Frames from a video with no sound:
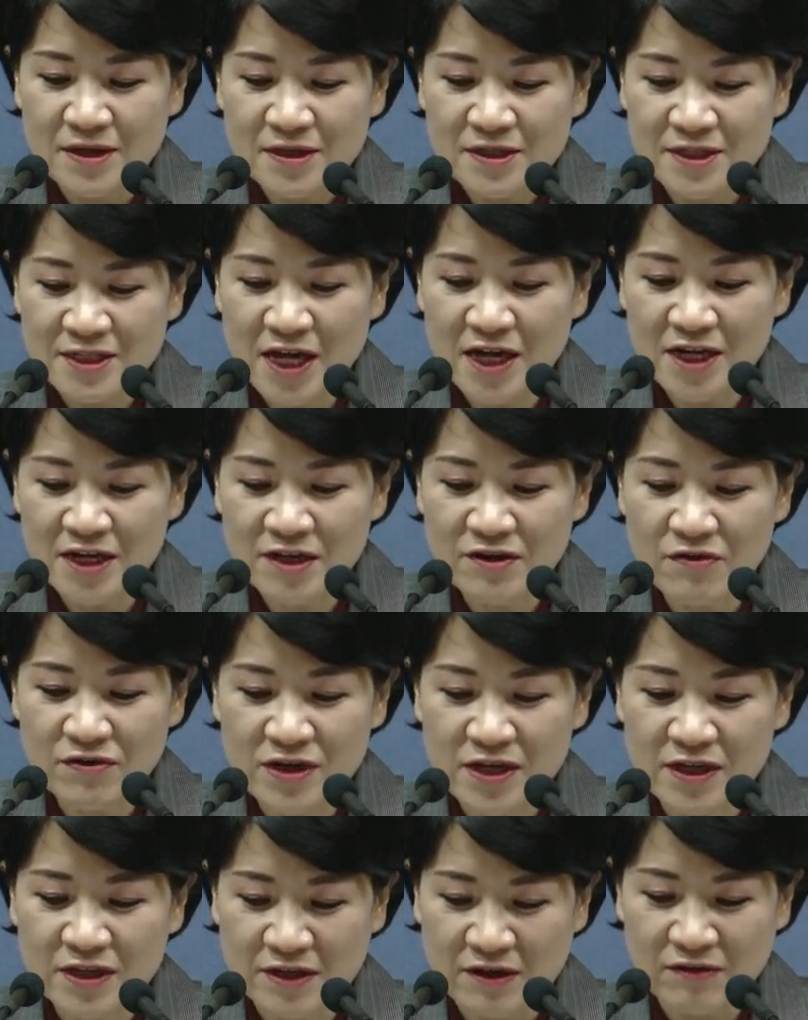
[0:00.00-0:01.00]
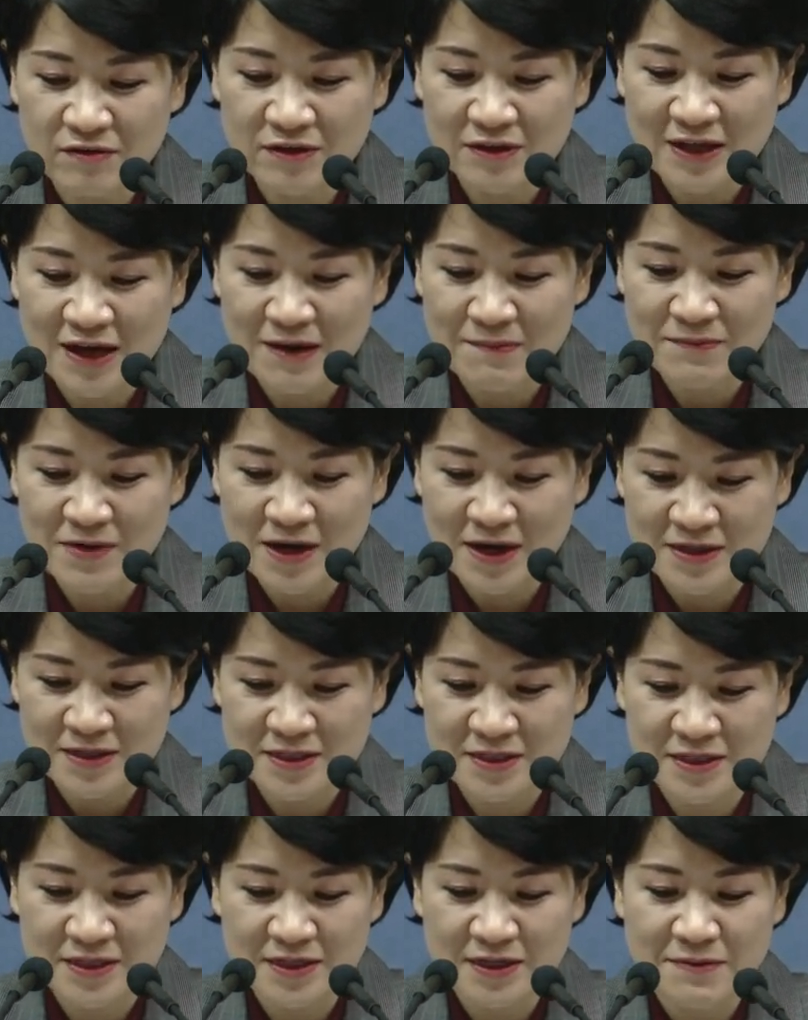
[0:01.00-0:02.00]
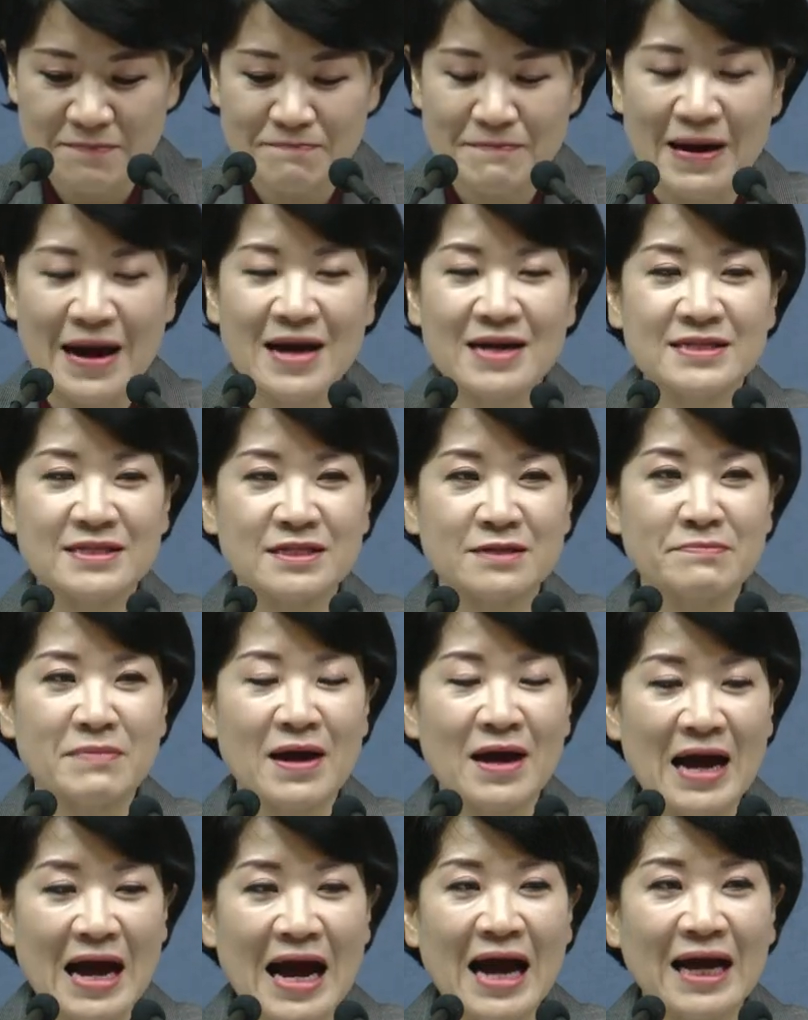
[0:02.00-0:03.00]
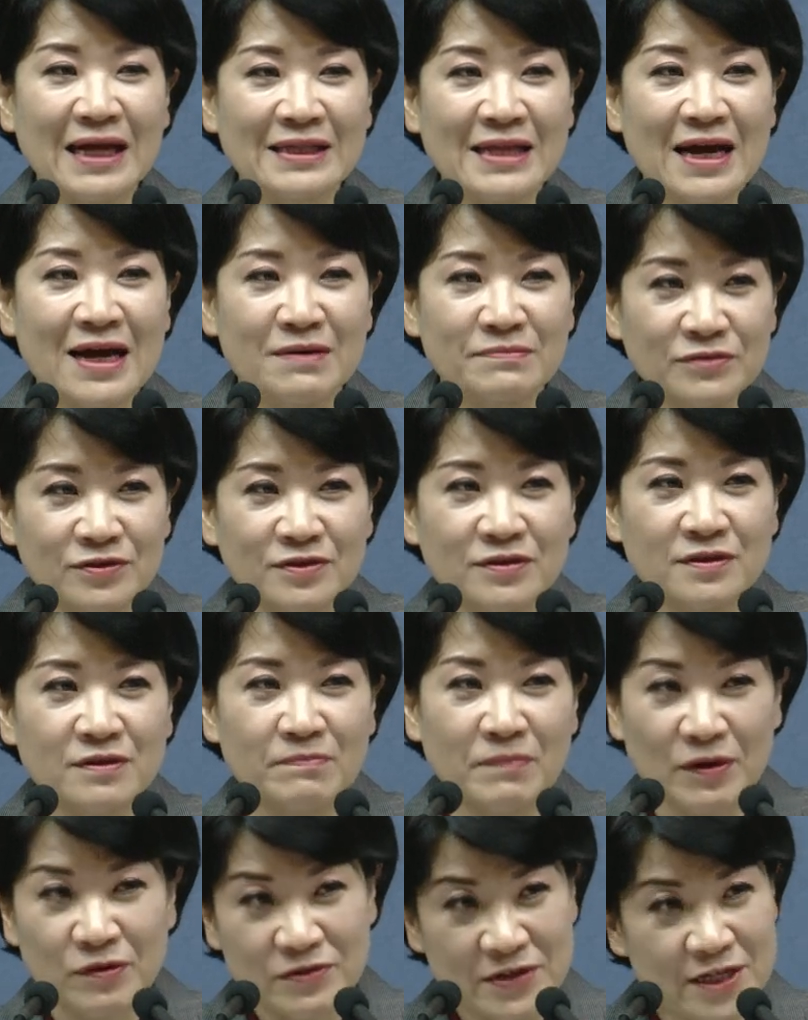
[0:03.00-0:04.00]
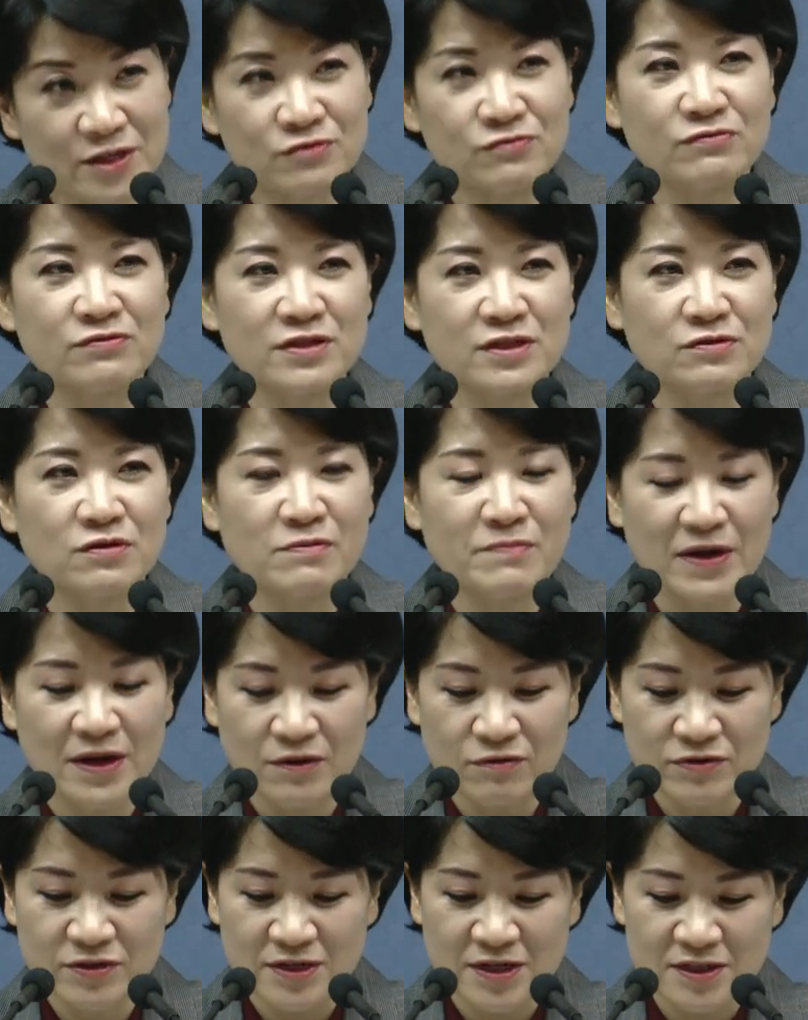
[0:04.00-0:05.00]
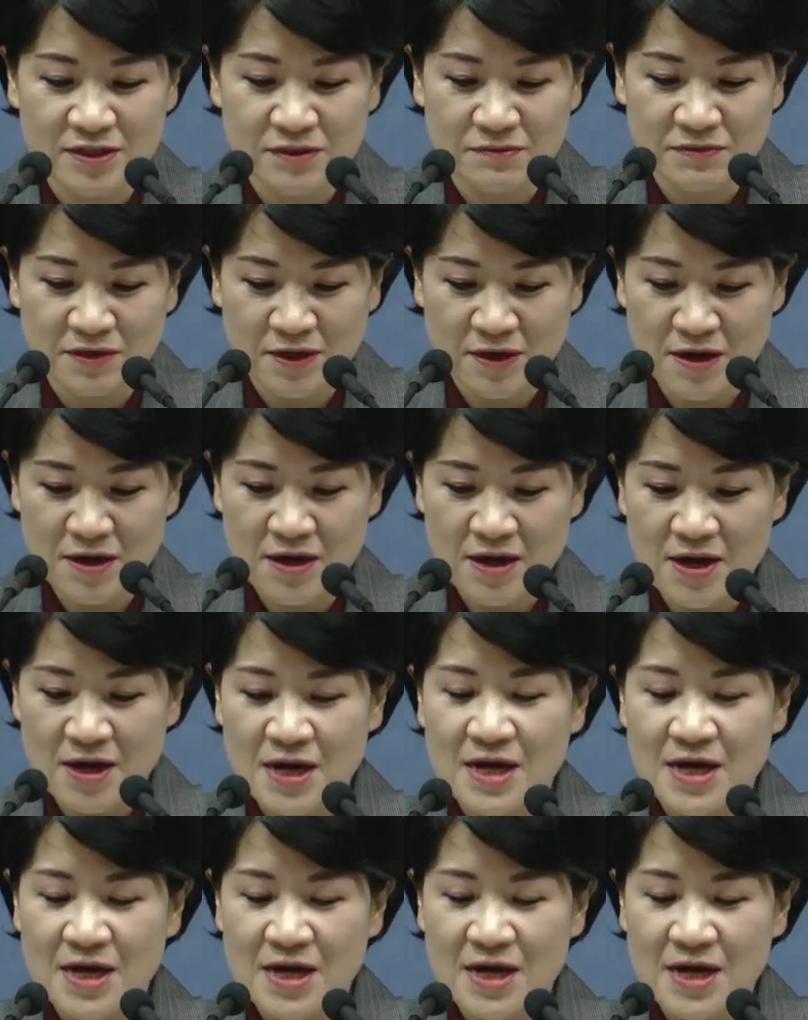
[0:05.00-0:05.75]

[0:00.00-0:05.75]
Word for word: 생명이 되었다 함과 같이 마지막 아담은 바로 예수 그리스도를 말하고 있지 않습니까?